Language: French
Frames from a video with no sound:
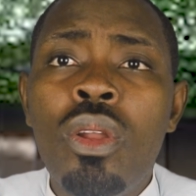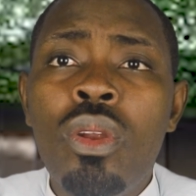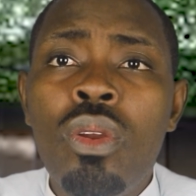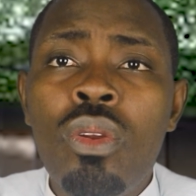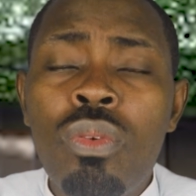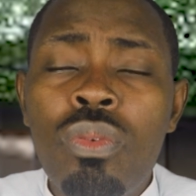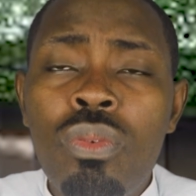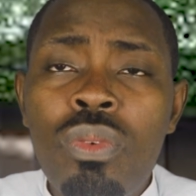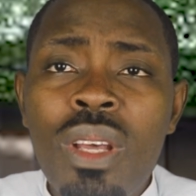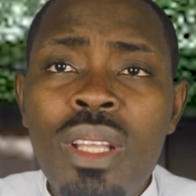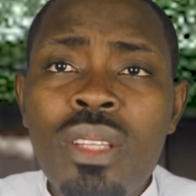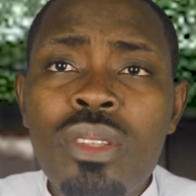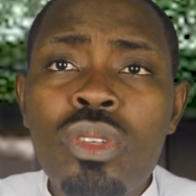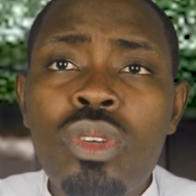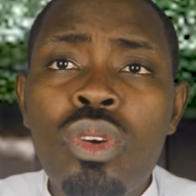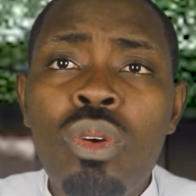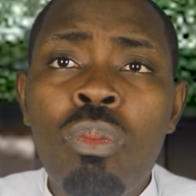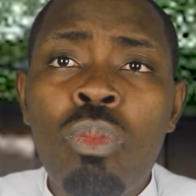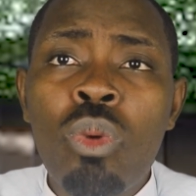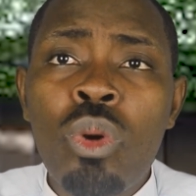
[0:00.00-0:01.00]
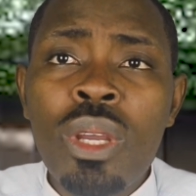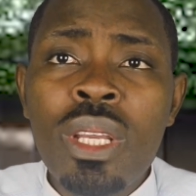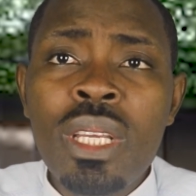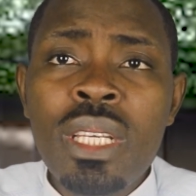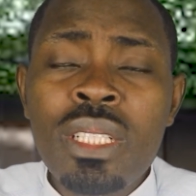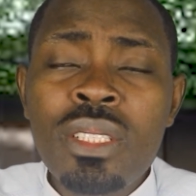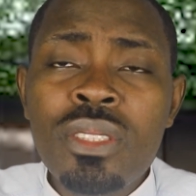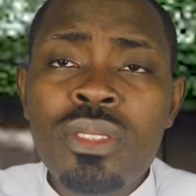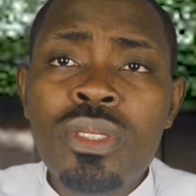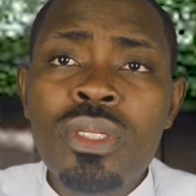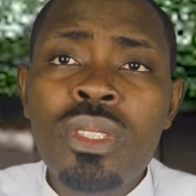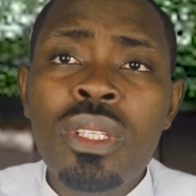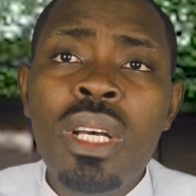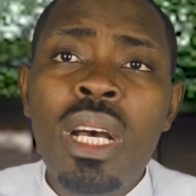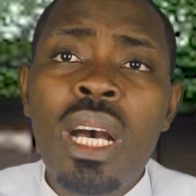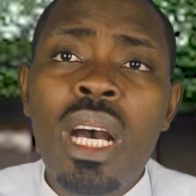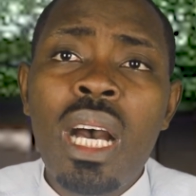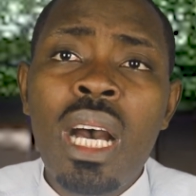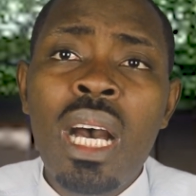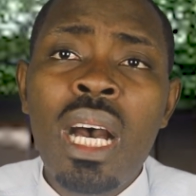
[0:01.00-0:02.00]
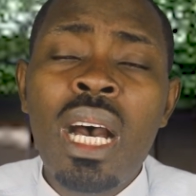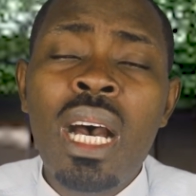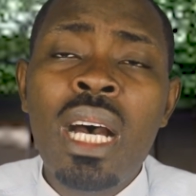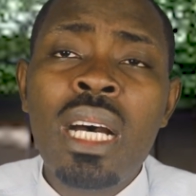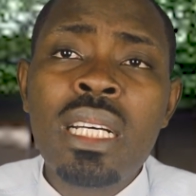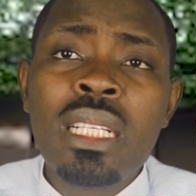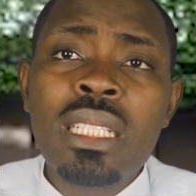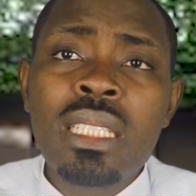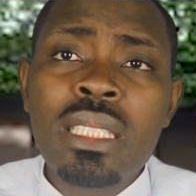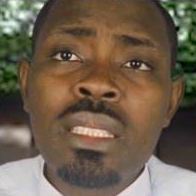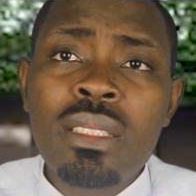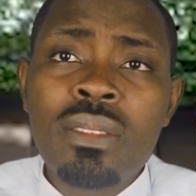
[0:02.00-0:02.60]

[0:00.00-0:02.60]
le fait que Moïse a